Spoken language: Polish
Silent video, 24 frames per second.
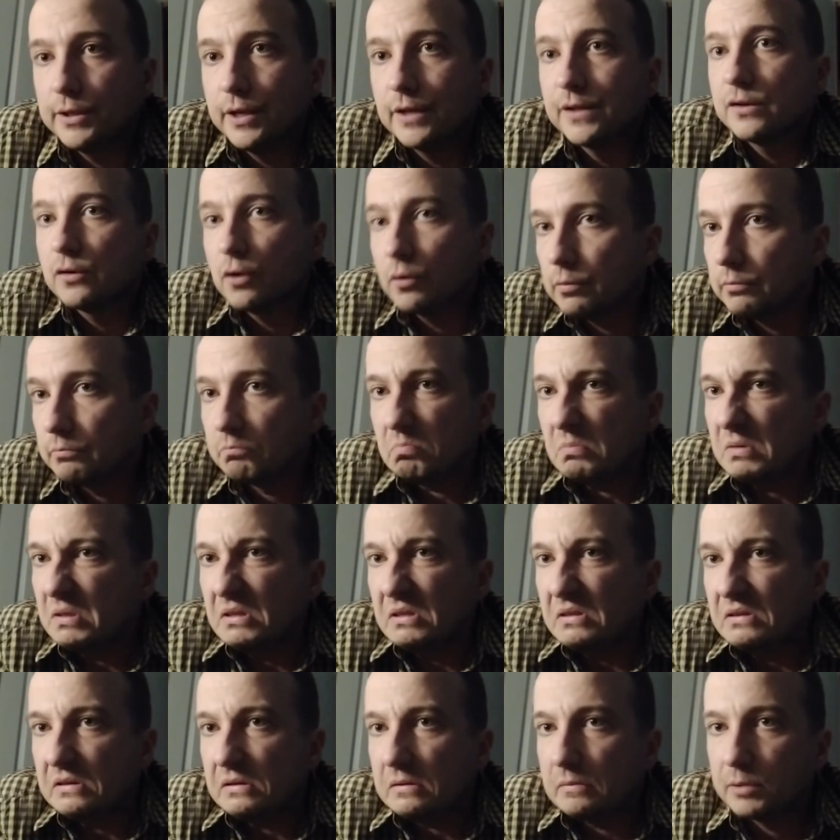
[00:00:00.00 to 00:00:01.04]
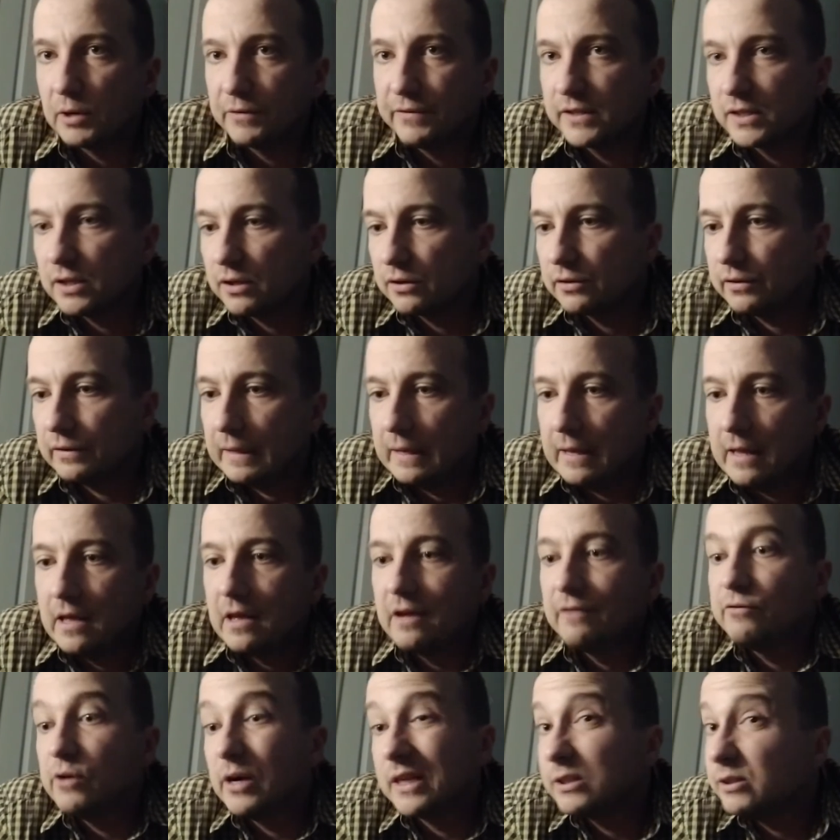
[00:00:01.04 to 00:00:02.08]
Jest to profesor
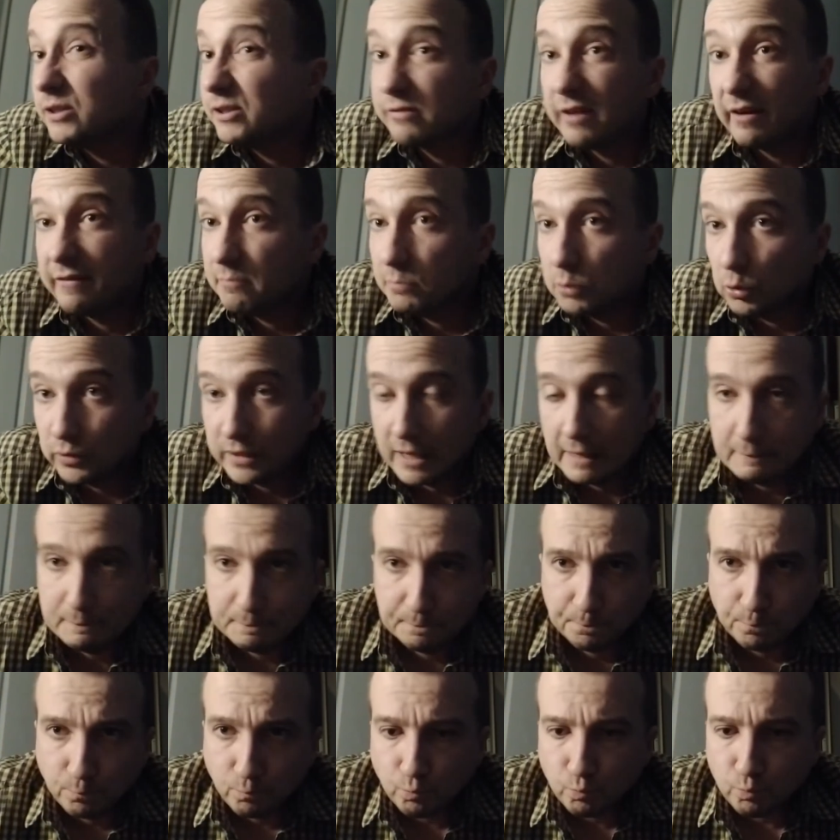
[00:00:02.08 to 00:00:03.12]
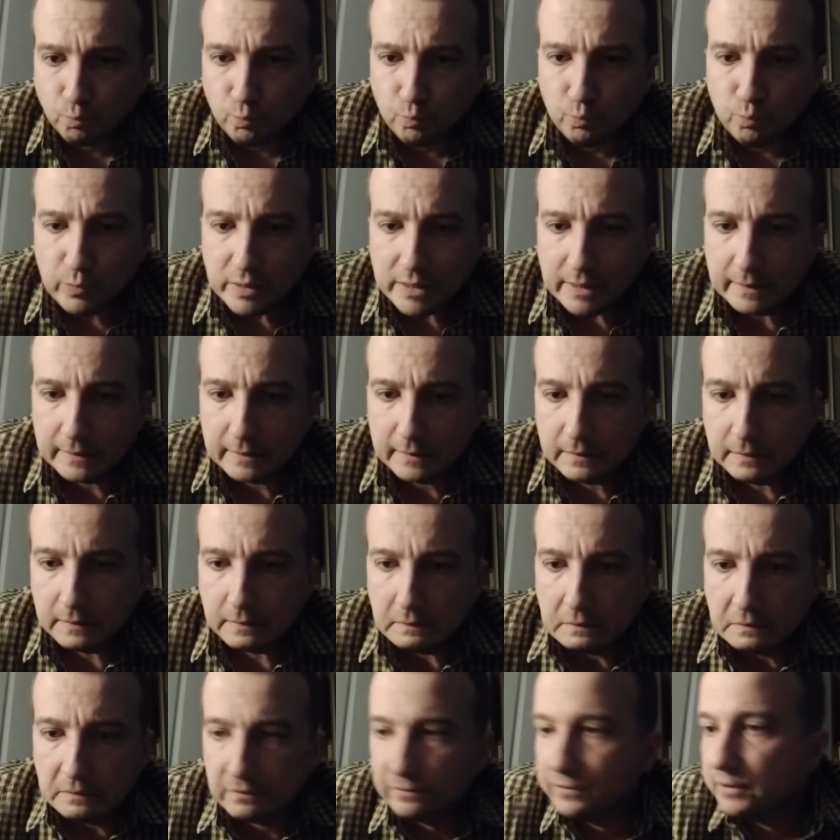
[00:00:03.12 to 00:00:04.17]
Władysław Pluta,
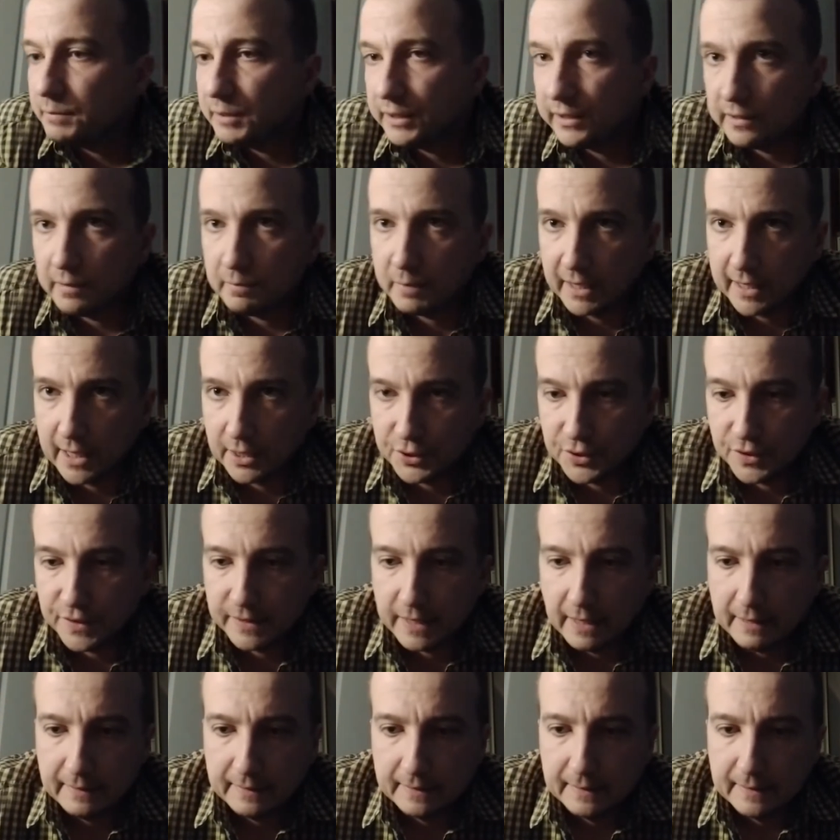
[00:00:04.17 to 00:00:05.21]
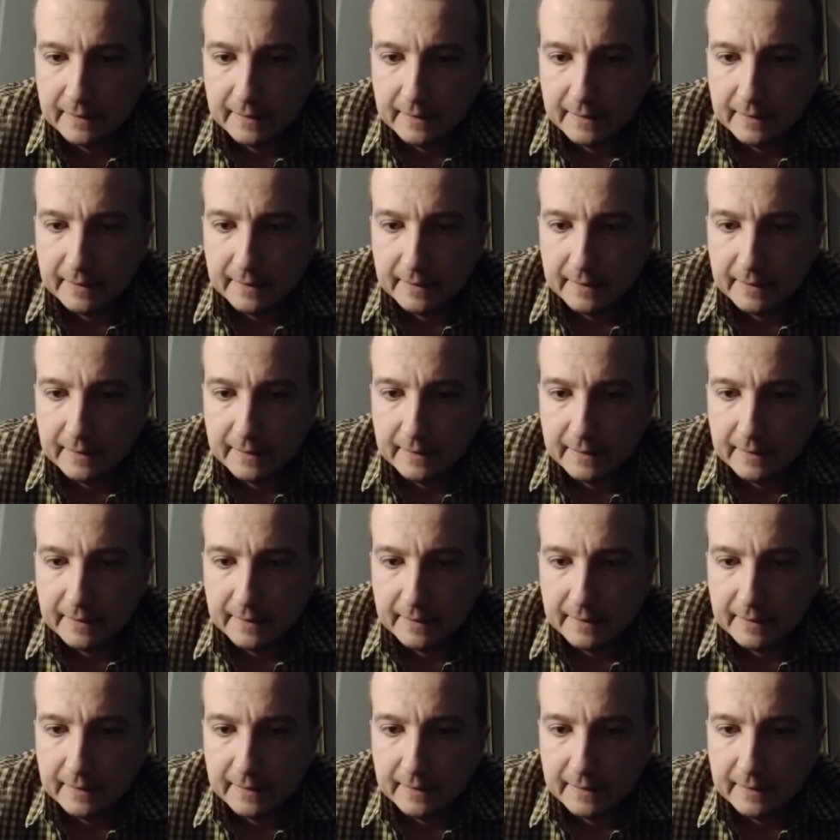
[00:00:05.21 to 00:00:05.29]
wybitny plakacista.